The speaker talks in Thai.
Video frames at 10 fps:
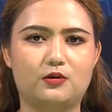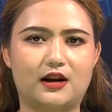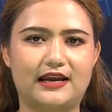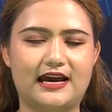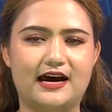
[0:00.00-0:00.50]

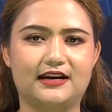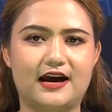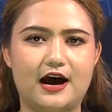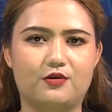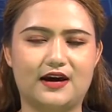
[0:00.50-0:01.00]
รายการ
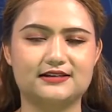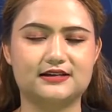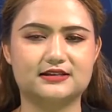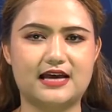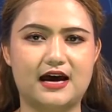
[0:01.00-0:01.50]
ข่าวการศึ
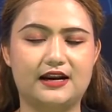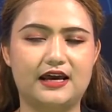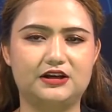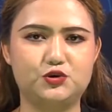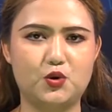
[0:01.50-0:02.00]
กษาใน
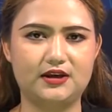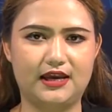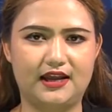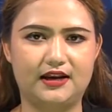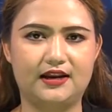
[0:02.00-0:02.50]
ช่วงเย็น